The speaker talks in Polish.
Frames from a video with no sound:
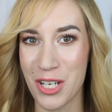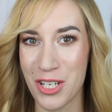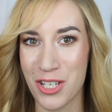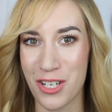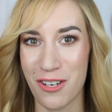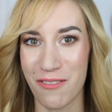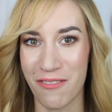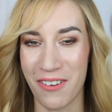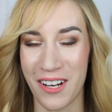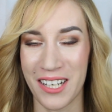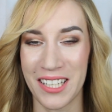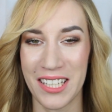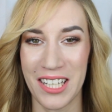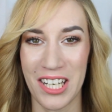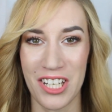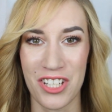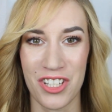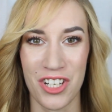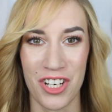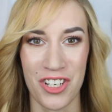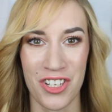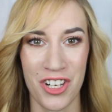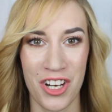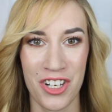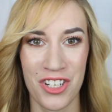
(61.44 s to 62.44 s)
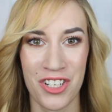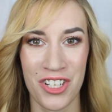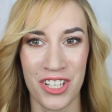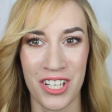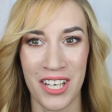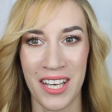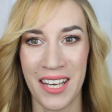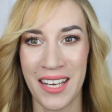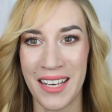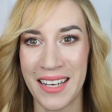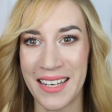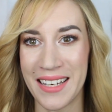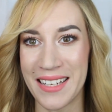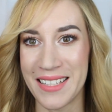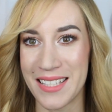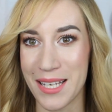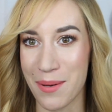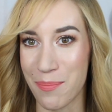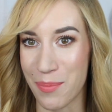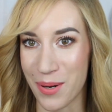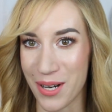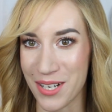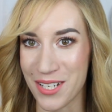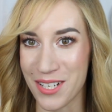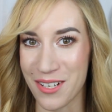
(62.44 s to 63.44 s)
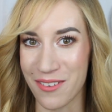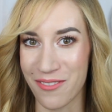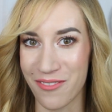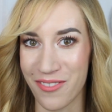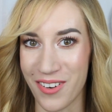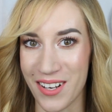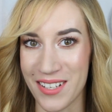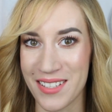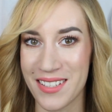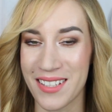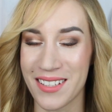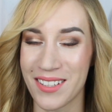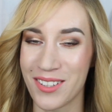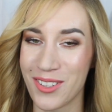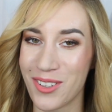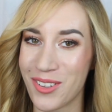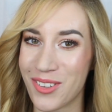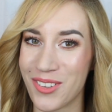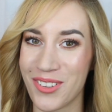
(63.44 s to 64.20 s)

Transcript: jeszcze fajniejsze rzeczy i zapraszam Was do